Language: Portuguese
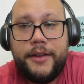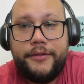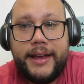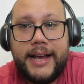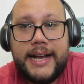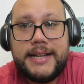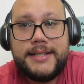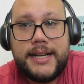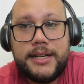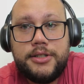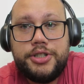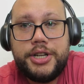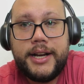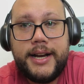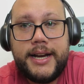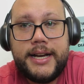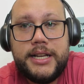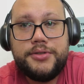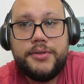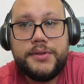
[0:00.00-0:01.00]
Fica essa
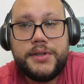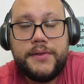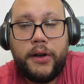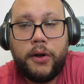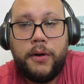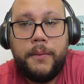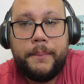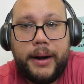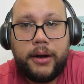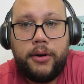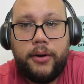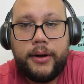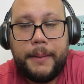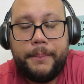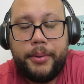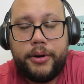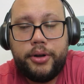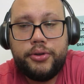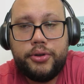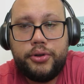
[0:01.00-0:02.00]
dica aí. Se você vai comprar qualquer
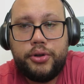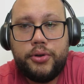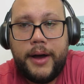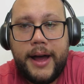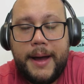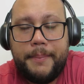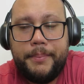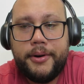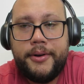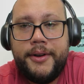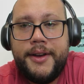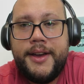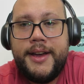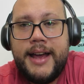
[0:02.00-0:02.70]
produto Apple,